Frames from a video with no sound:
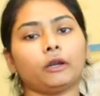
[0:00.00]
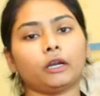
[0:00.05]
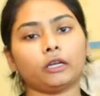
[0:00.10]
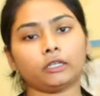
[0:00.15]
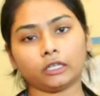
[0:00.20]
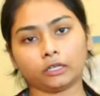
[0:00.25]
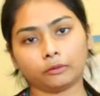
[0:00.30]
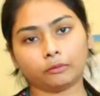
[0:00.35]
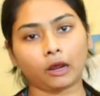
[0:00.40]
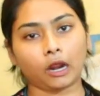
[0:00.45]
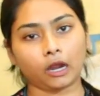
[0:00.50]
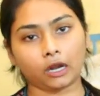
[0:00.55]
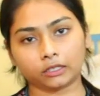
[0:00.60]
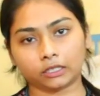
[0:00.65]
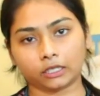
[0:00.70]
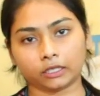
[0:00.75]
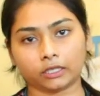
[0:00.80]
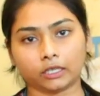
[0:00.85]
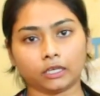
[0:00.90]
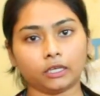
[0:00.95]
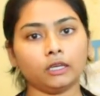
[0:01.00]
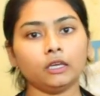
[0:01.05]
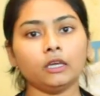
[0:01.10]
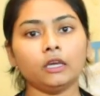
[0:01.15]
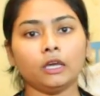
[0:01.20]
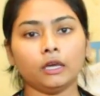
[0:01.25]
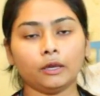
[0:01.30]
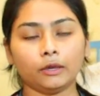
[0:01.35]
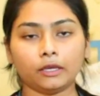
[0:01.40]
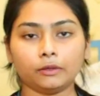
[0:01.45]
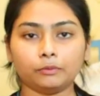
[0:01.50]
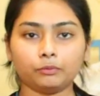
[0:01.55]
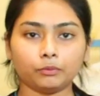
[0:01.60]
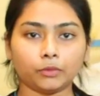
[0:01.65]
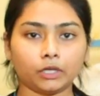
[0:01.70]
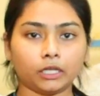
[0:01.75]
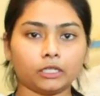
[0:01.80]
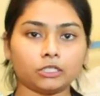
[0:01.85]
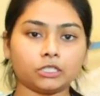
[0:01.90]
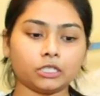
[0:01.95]
আবার একটা ভাড়া থাকে এই
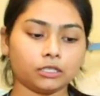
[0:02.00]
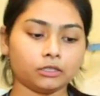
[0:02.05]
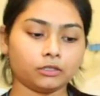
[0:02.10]
মানে